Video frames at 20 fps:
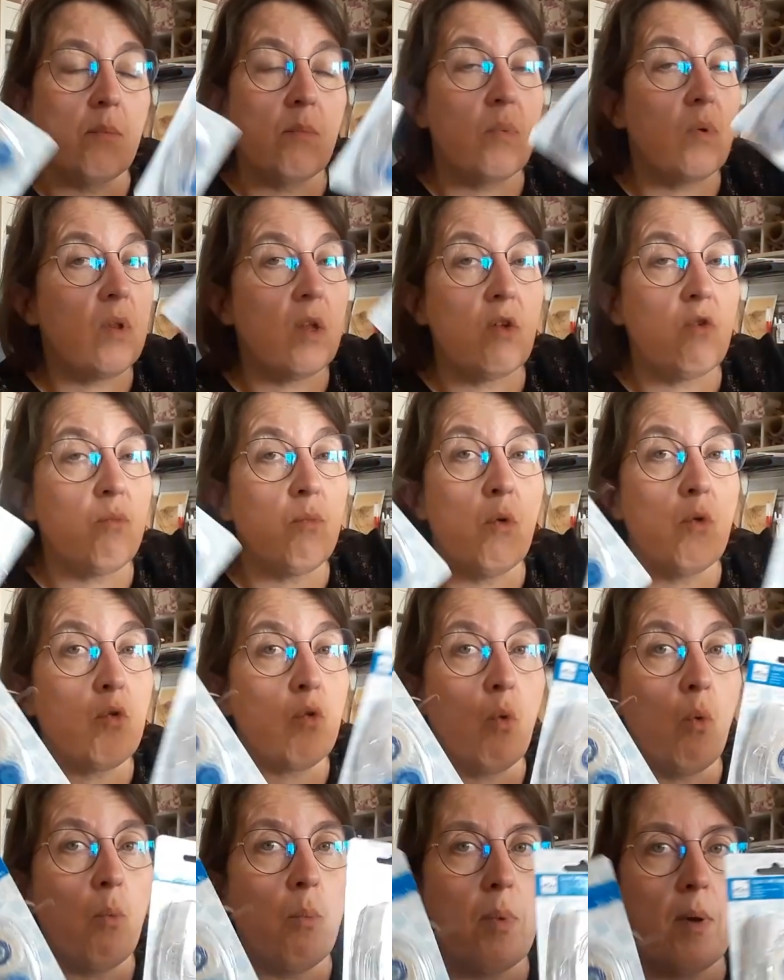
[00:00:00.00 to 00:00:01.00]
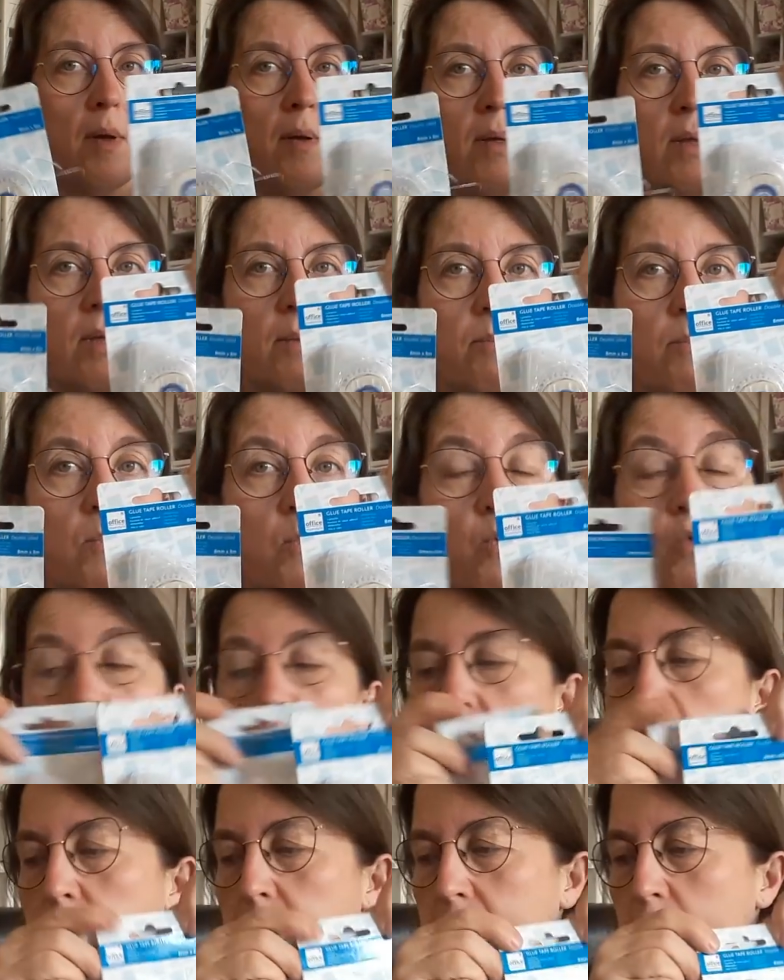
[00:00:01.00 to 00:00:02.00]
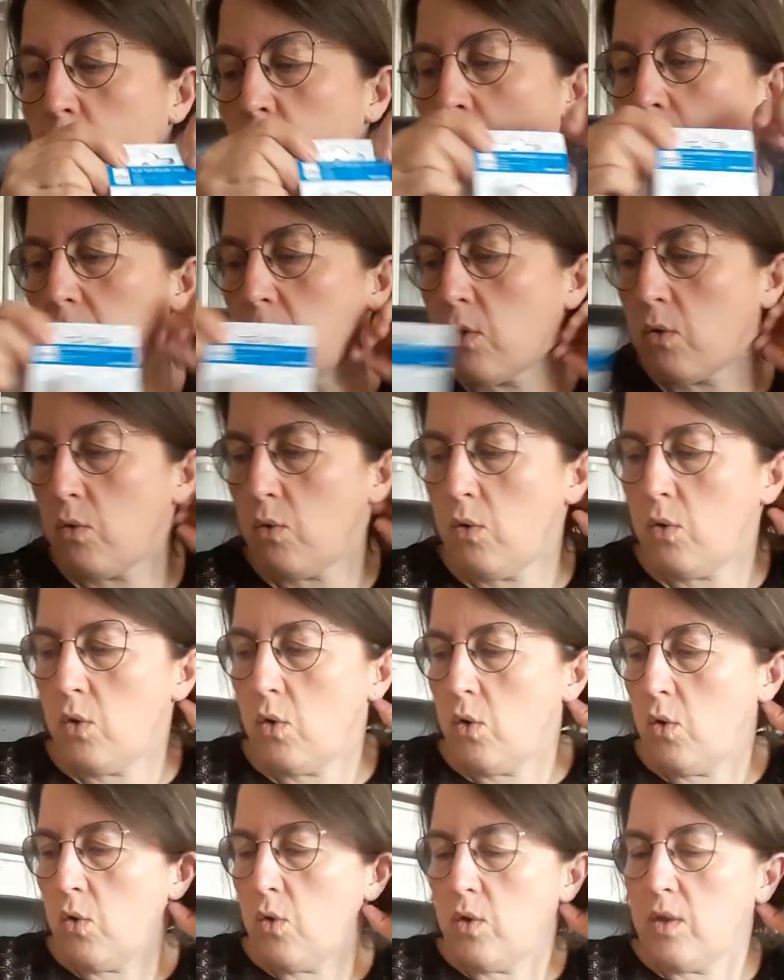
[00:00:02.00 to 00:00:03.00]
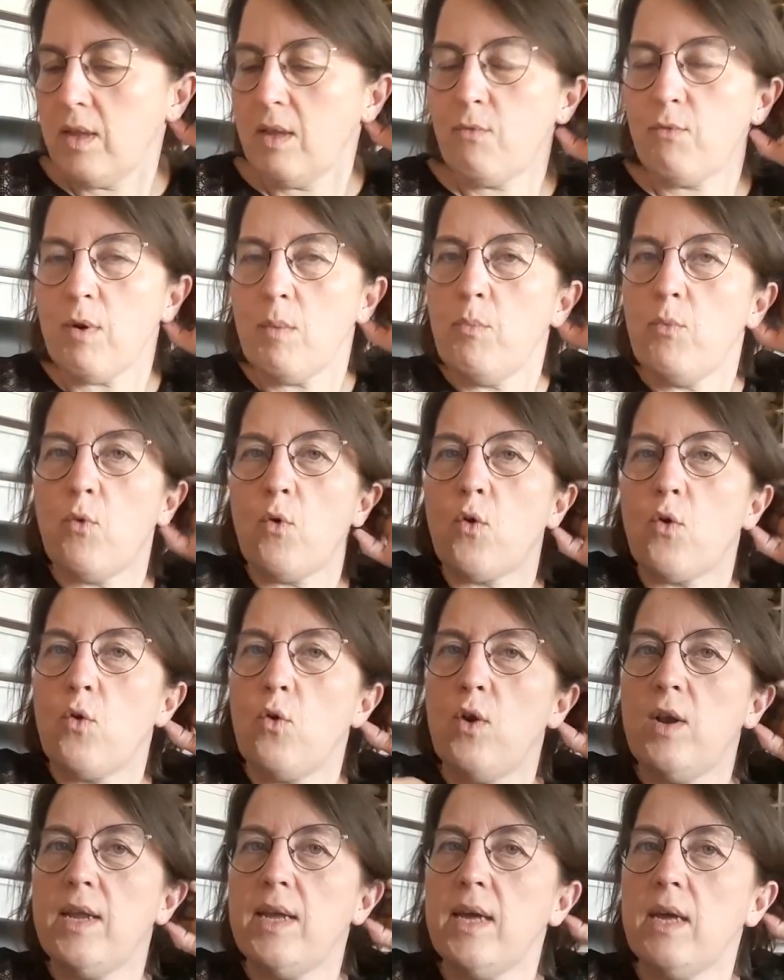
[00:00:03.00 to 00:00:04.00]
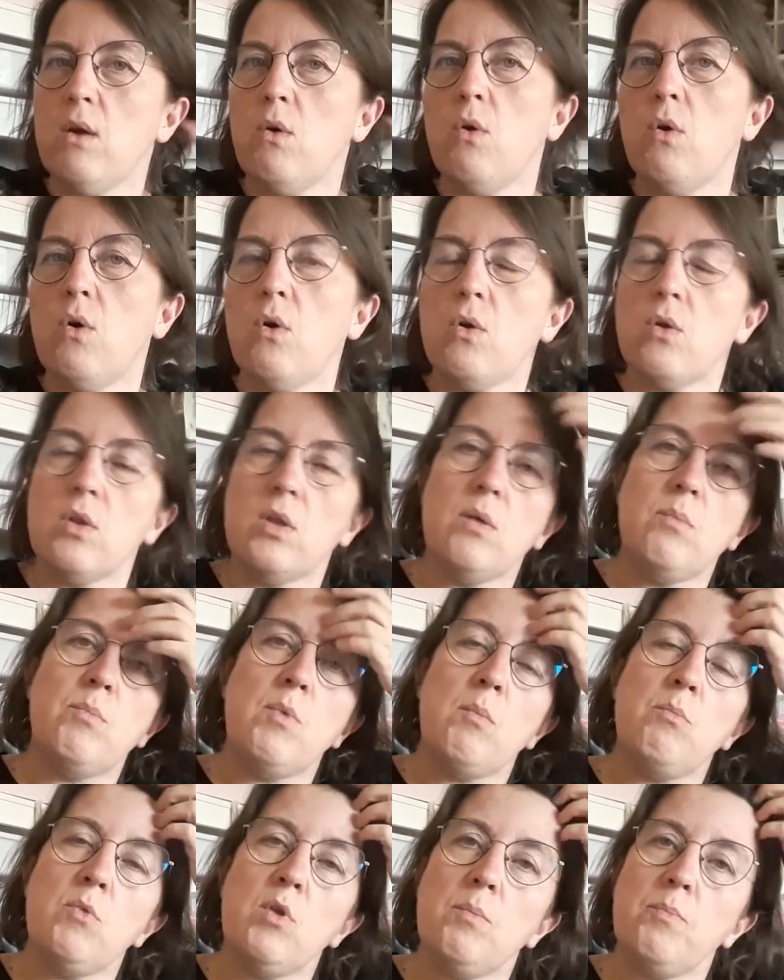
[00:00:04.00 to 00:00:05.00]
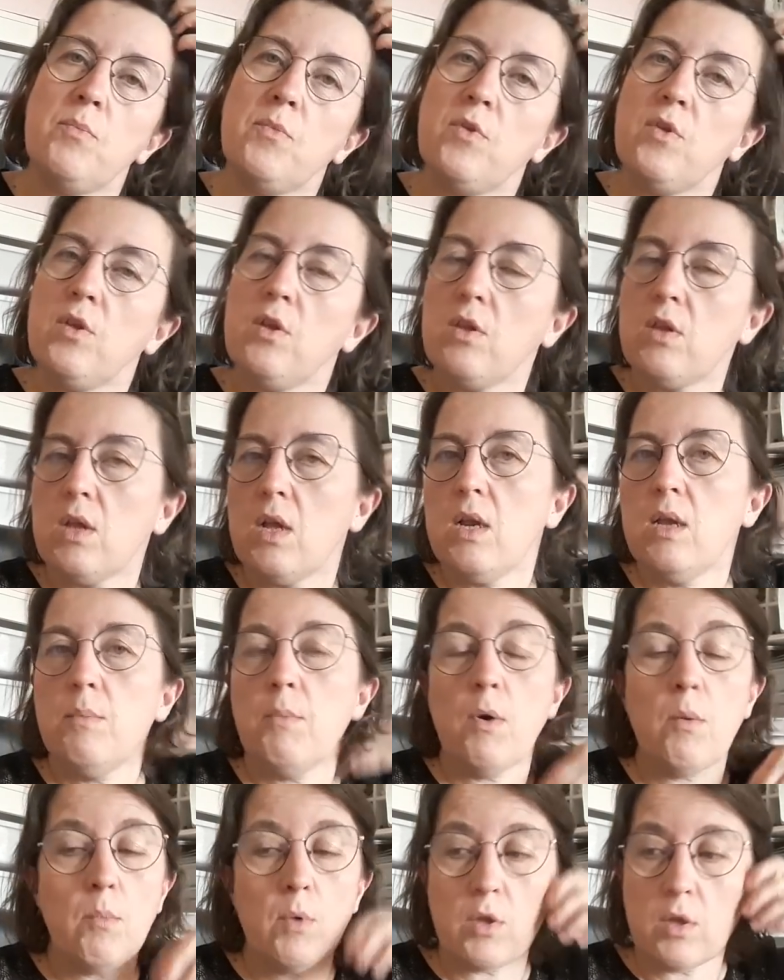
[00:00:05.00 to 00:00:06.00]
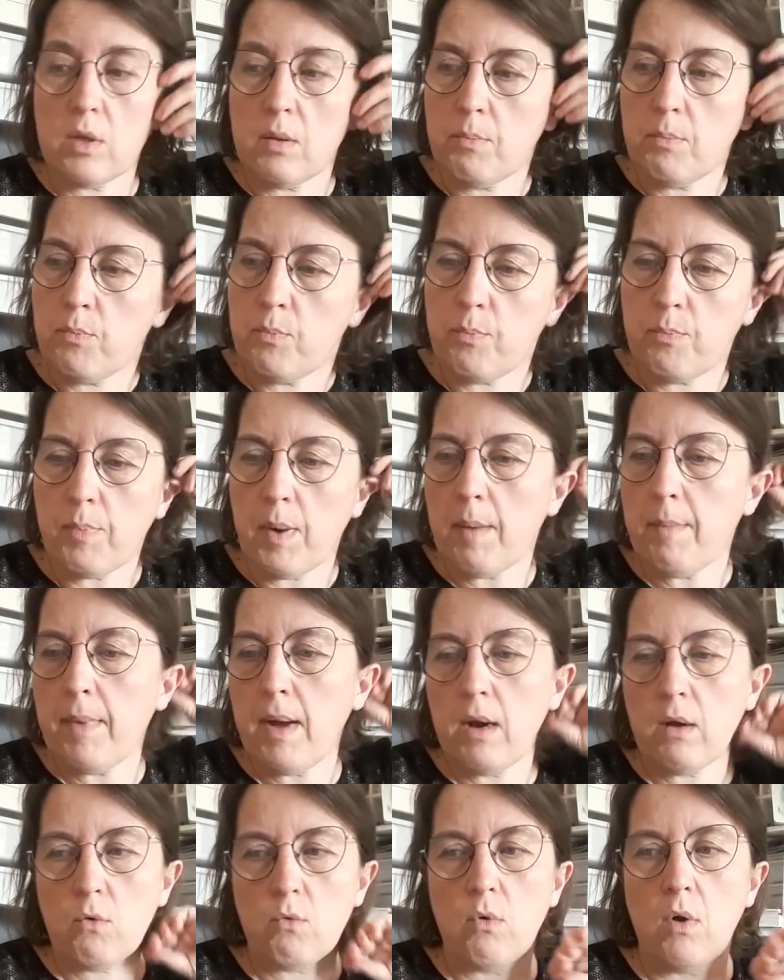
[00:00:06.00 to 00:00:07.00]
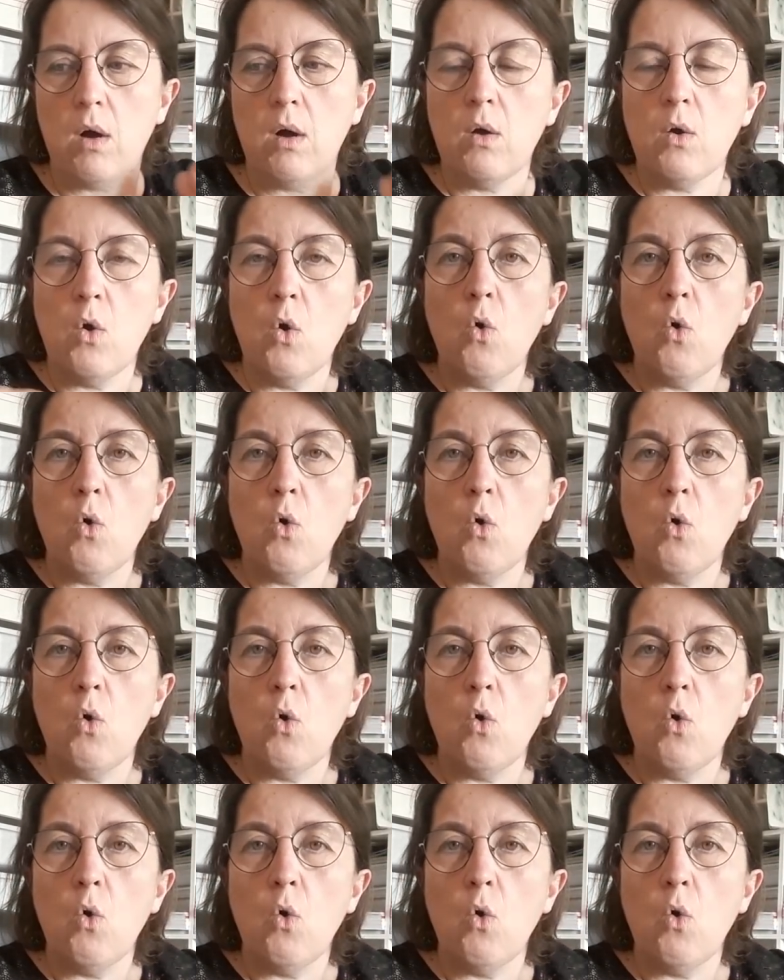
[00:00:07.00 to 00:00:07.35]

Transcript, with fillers: Peut-être je me trompe. Hein. Donc, j'en ai pris deux parce que des fois, pour coller euh, des, même des petits éléments, bah, c'est pas mal quoi.